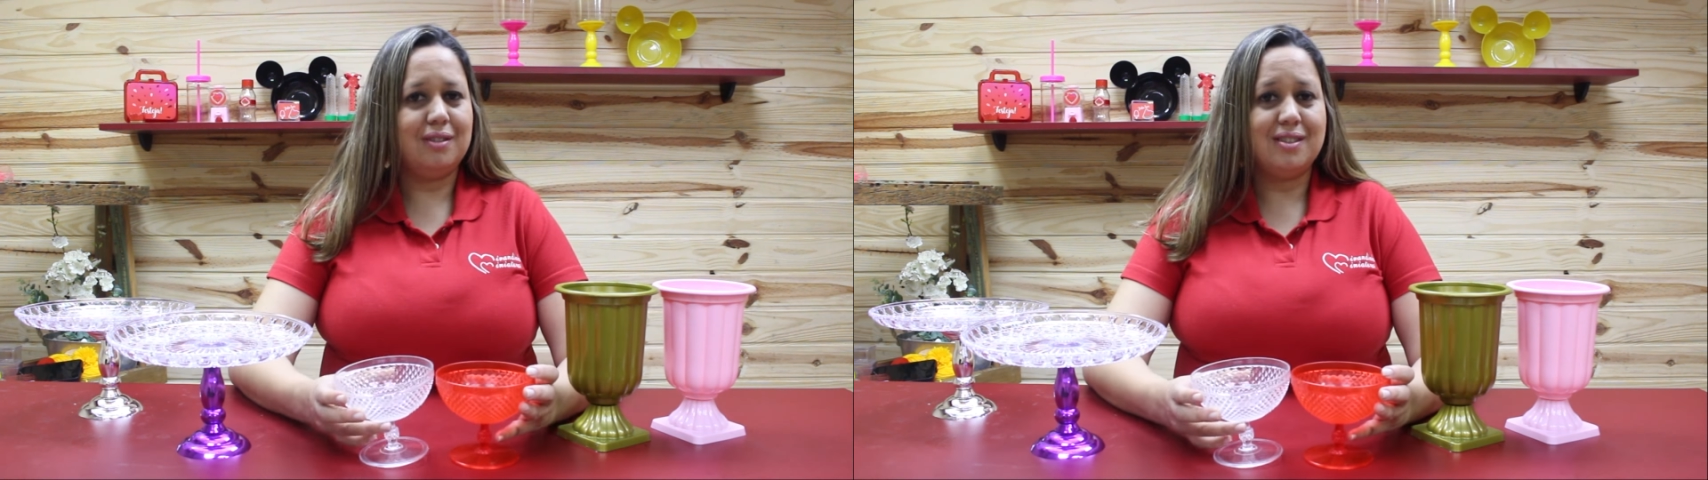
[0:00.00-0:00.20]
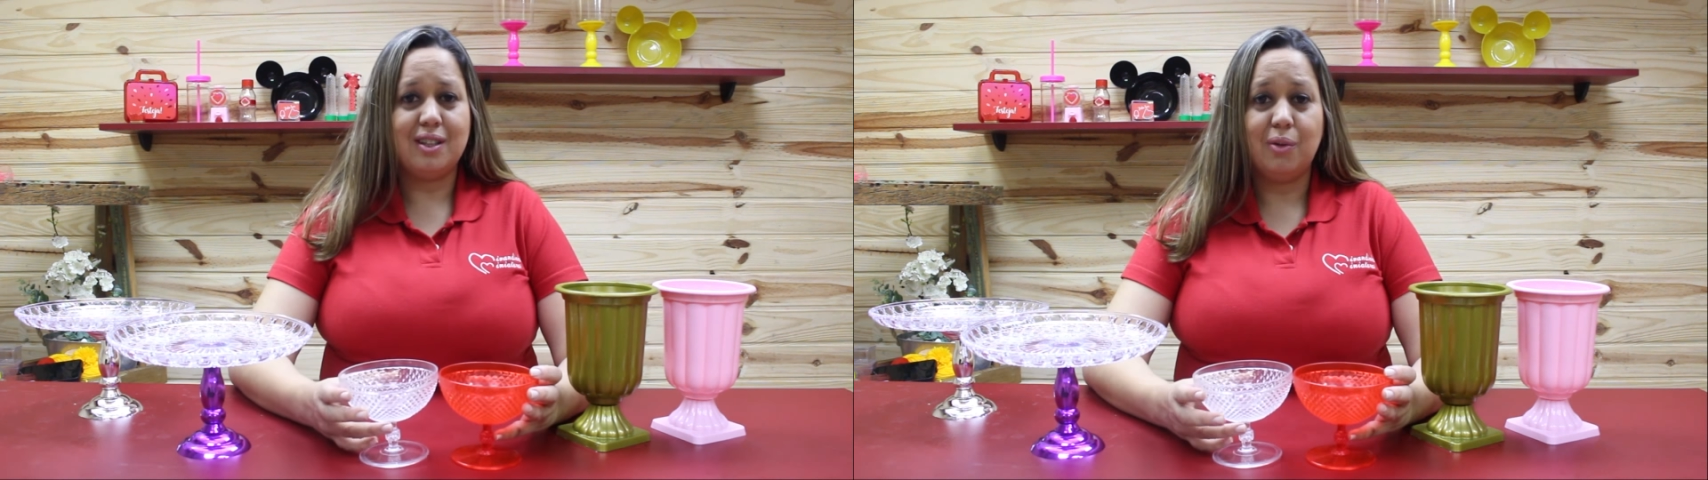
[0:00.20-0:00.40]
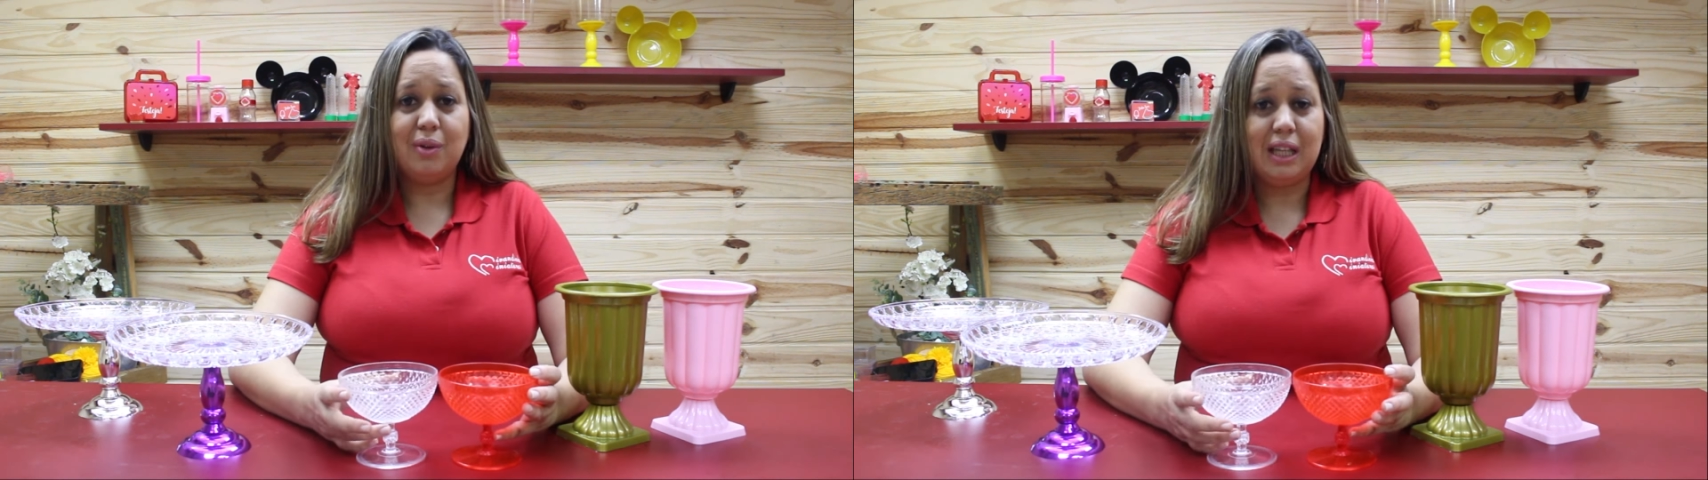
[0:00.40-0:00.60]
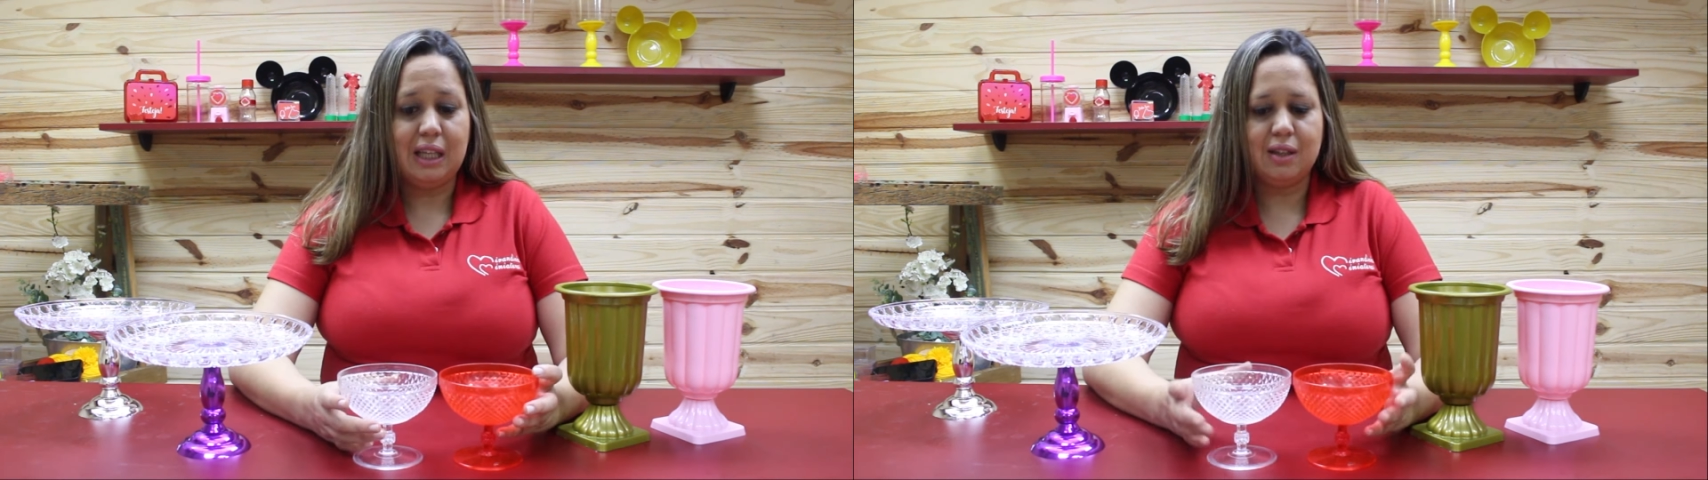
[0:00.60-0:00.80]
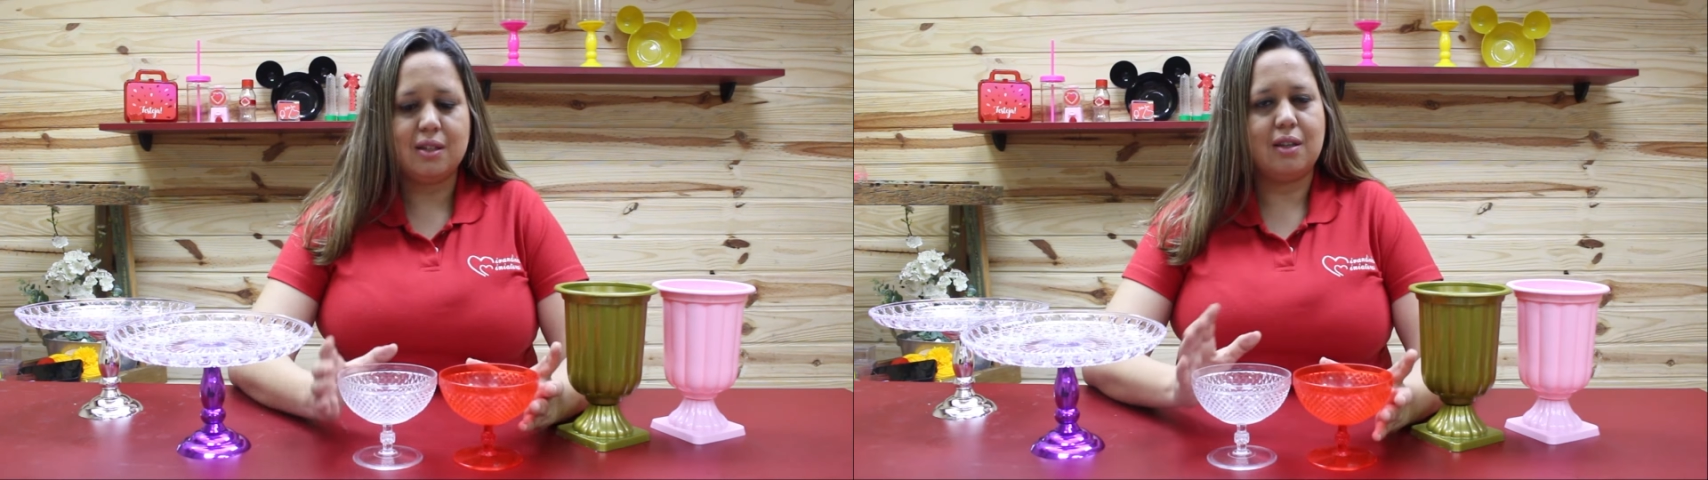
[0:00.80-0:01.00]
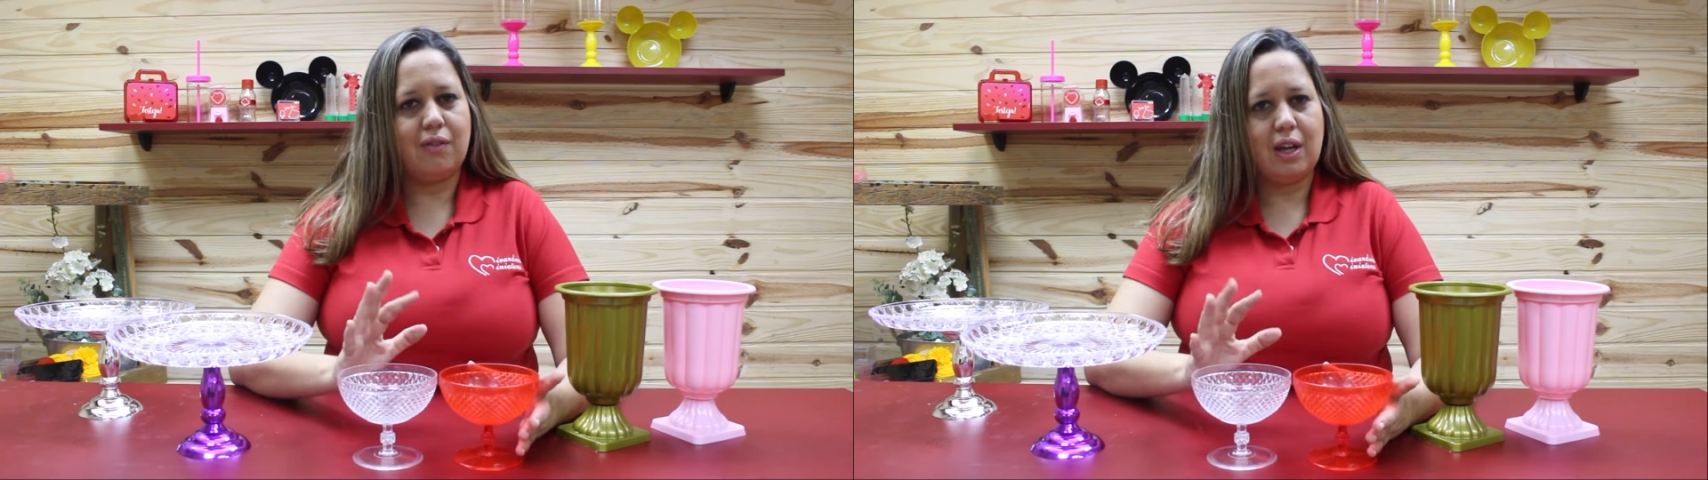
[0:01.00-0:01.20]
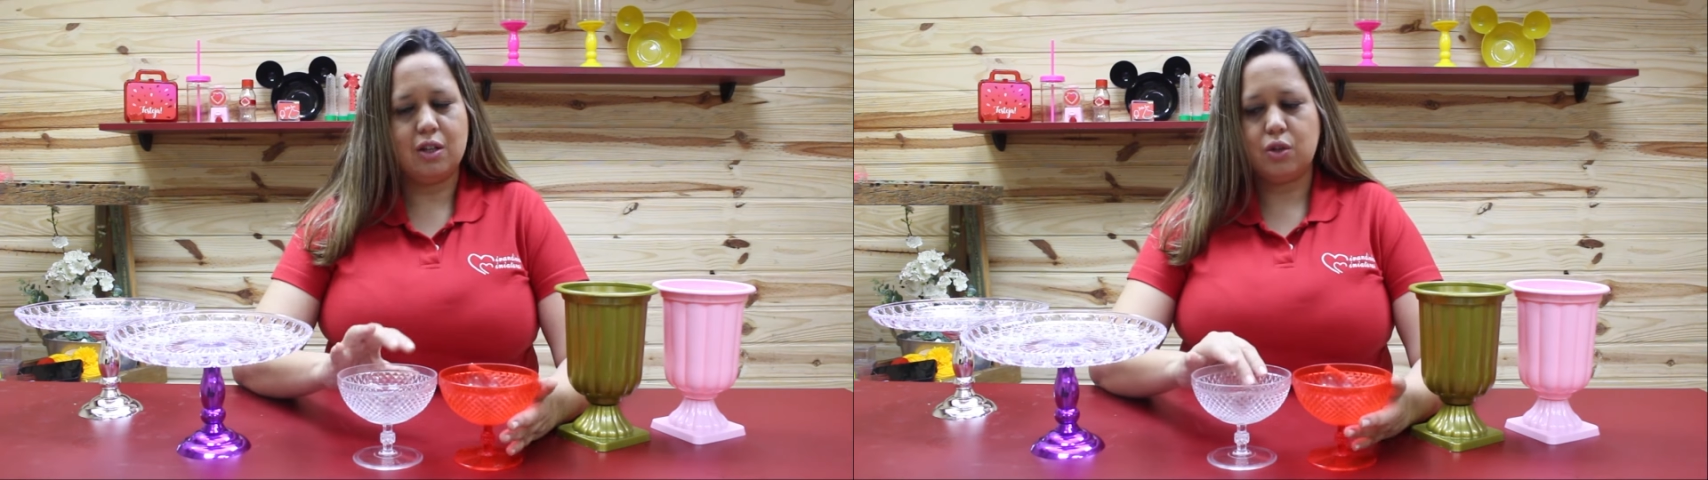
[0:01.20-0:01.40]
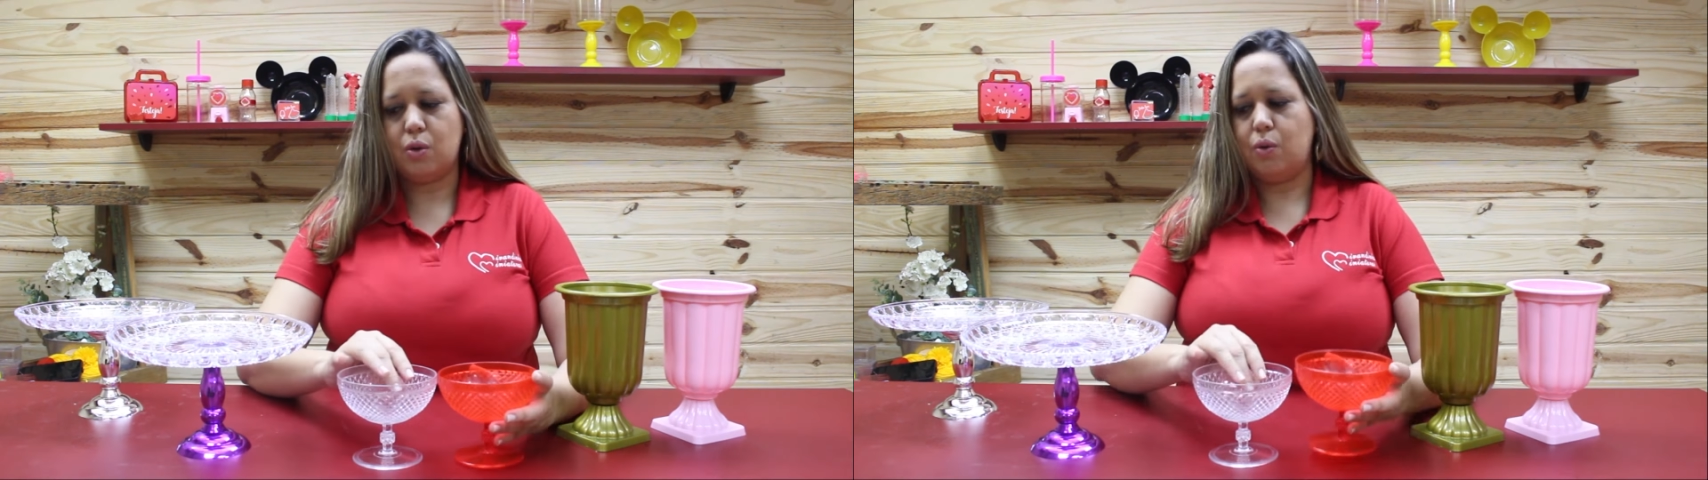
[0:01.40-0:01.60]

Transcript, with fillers: estão lindas, tem várias